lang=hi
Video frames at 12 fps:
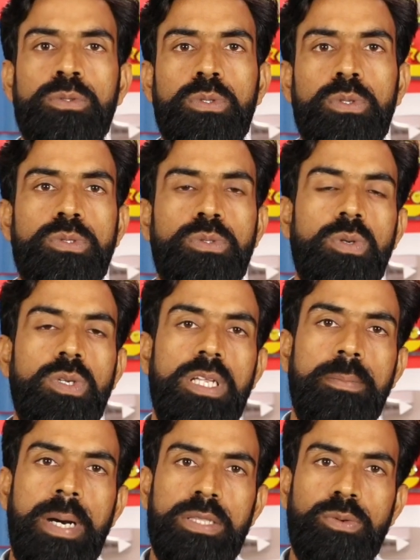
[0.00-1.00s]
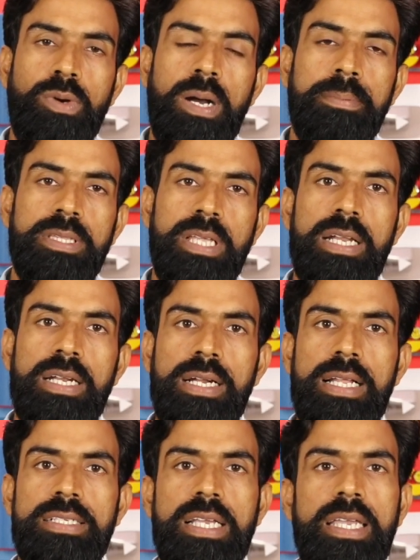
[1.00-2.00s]
तो दोस्तों इन बातों का आपको ध्यान
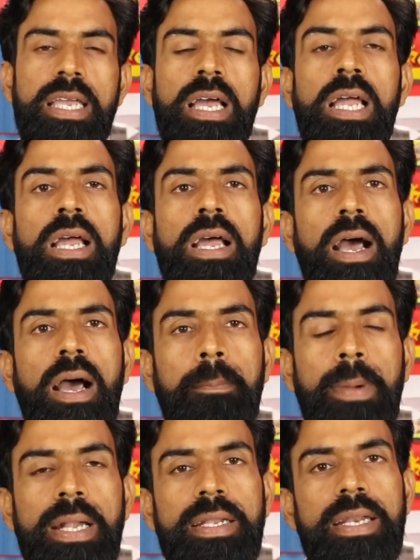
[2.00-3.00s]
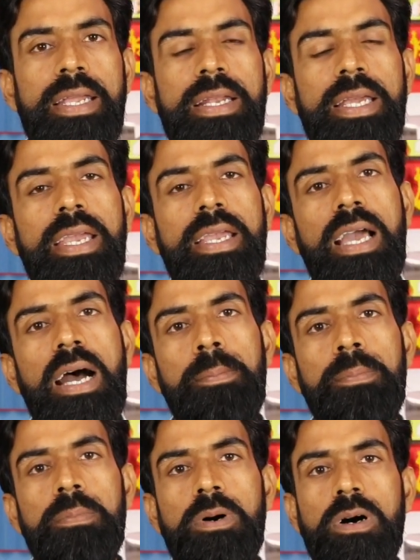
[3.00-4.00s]
रखना चाहिए मैटर ये नहीं है कि
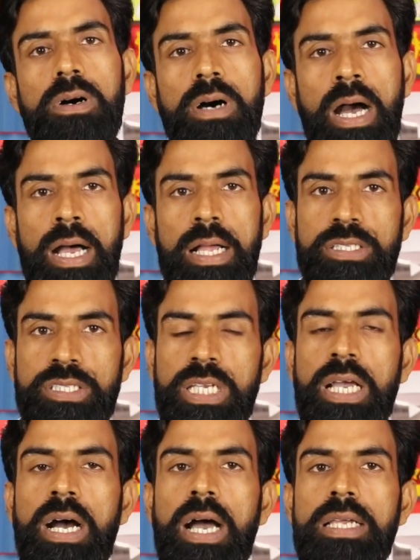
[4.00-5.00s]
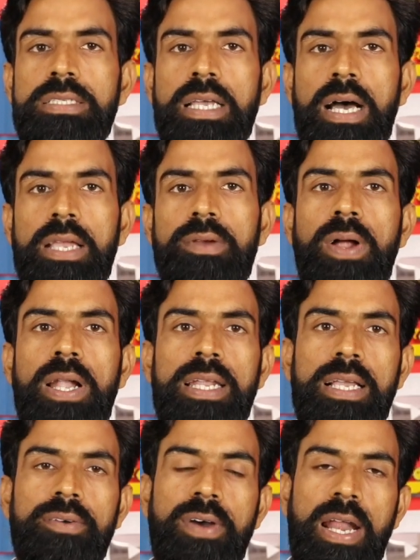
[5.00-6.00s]
आप अच्छी हाई से हाई
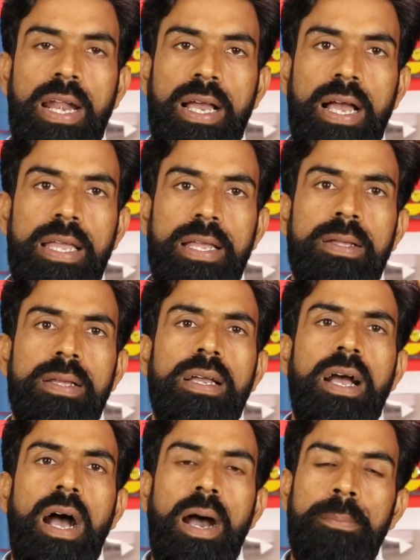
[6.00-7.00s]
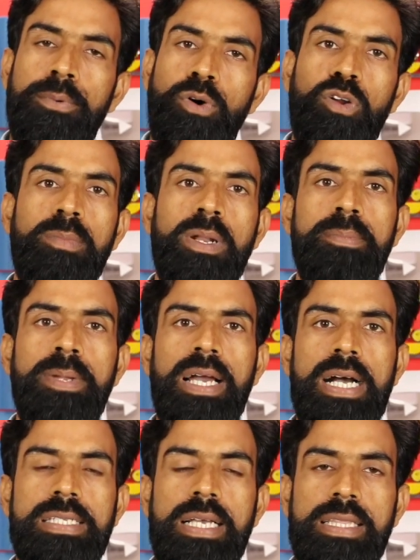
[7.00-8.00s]
क्वालिटी की वायर लगाएं आप नॉर्मल भी
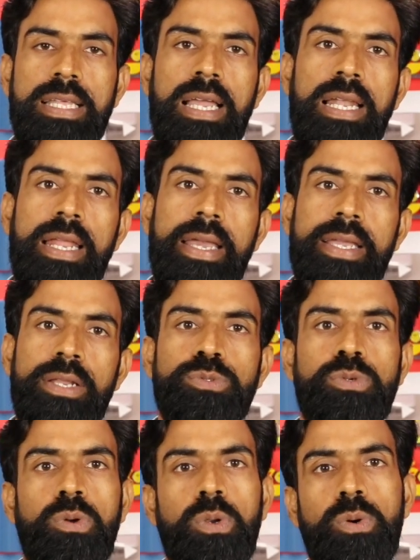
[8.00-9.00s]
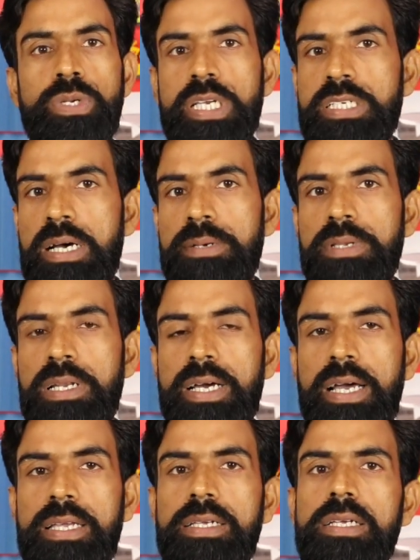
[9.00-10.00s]
लगा सकते हैं लेकिन उसको लोड के हिसाब से
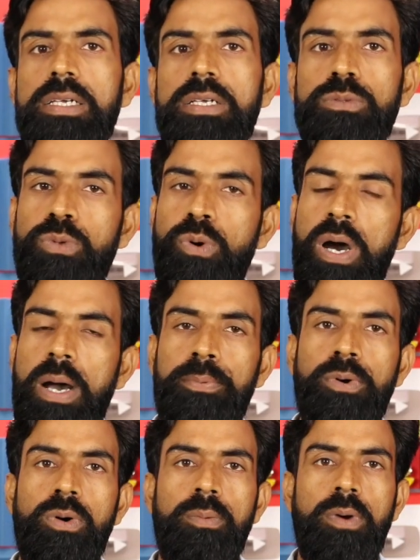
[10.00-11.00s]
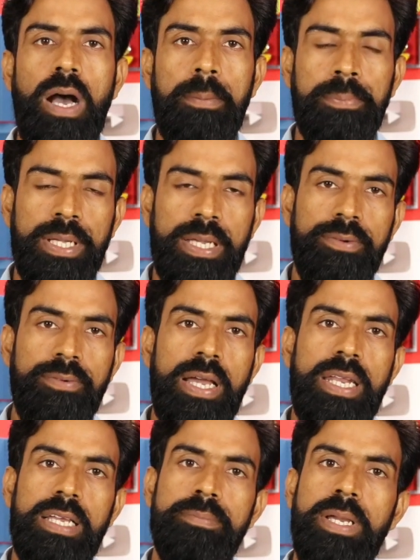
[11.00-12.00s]
लगाएं तो आपको आपकी
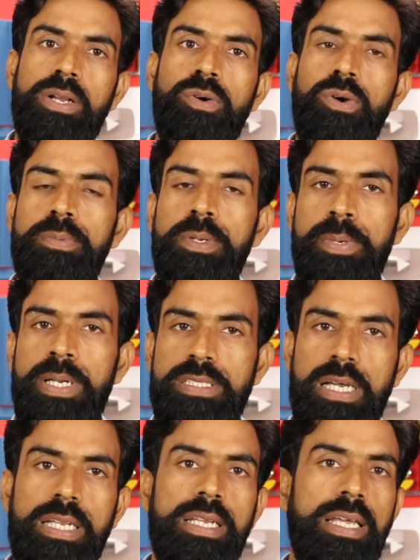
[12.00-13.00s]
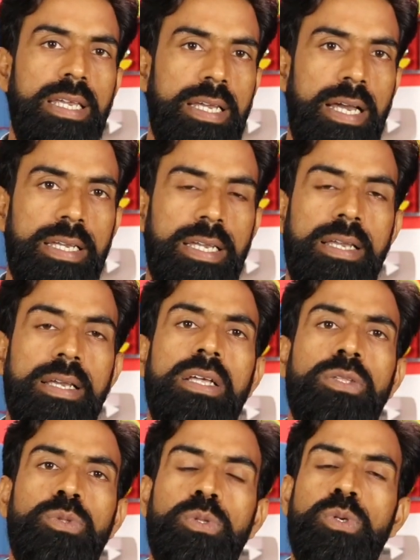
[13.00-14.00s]
वायरिंग में कोई भी परेशानी नहीं आएगी
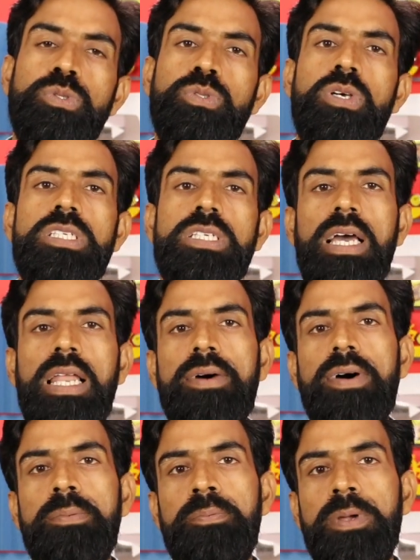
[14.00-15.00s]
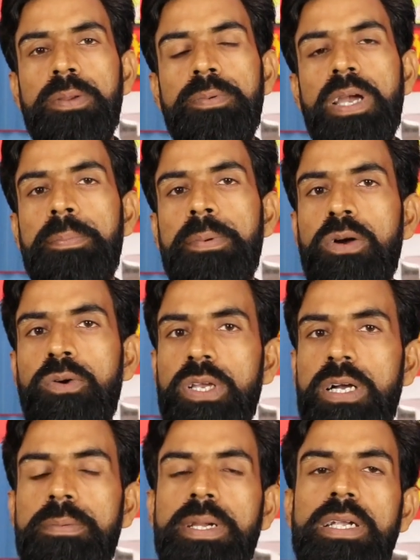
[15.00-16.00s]
तो दोस्तों इसके अलावा फिर भी आपका कोई
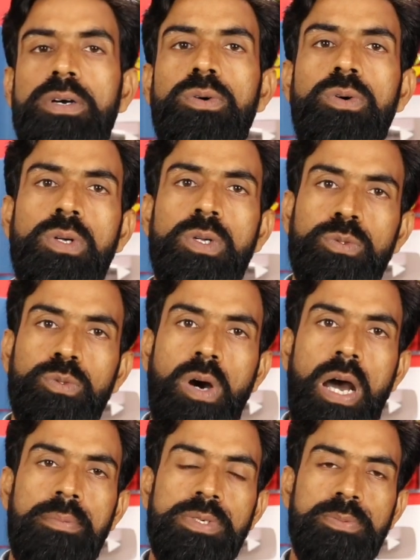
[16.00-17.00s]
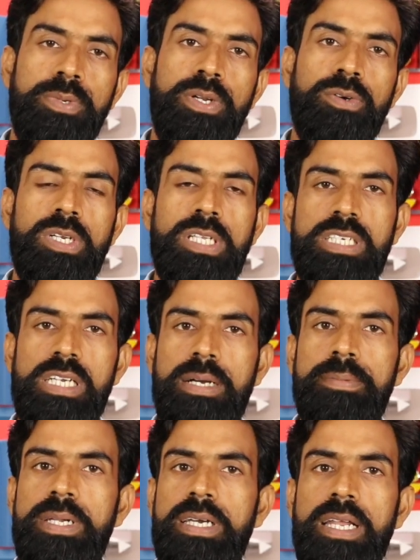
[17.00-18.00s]
कमेंट हो तो आप इस वीडियो को नीचे
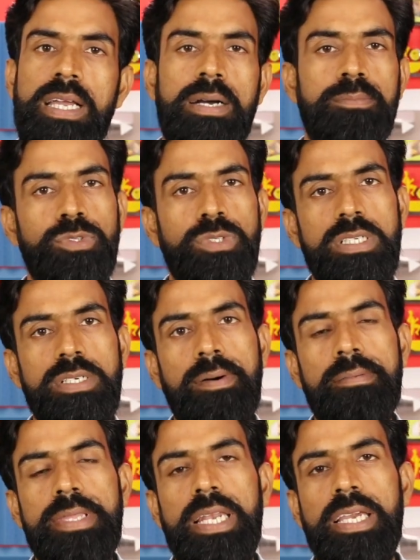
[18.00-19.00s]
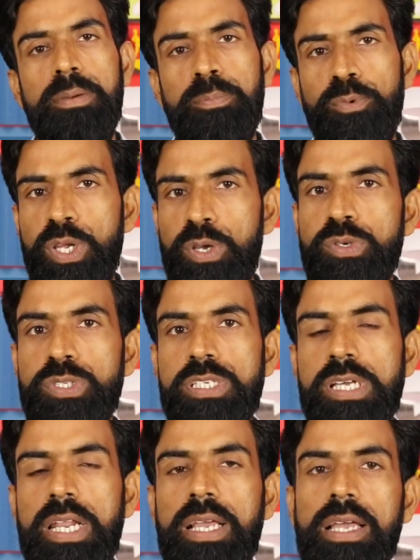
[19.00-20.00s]
कमेंट करें हम उसका जवाब देने की पूरी
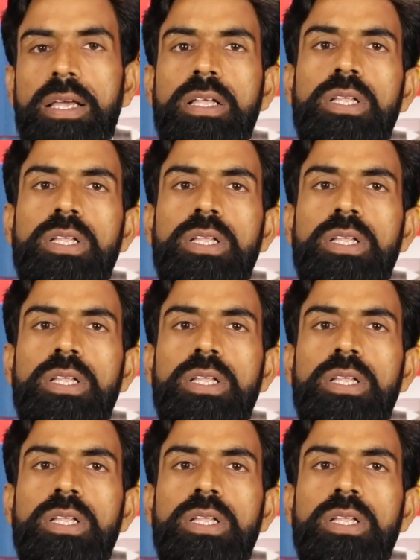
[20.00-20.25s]
कोशिश करेंगे